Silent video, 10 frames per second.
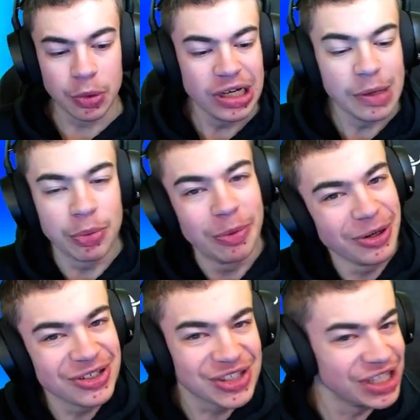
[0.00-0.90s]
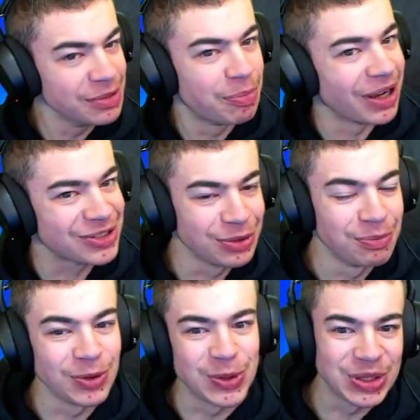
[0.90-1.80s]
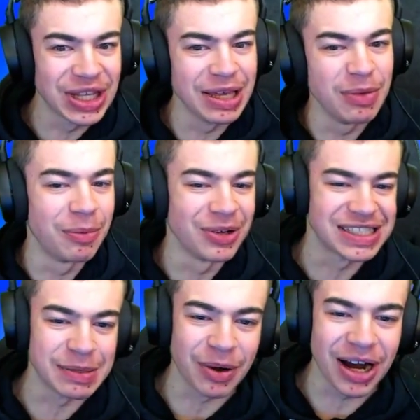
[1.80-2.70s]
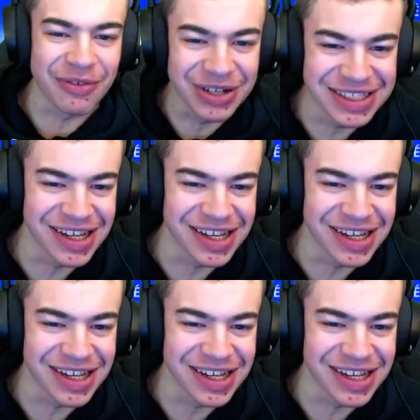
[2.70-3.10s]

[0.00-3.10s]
non plus les plus beaux skins perso de mon côté, mais bon, c'est pas grave,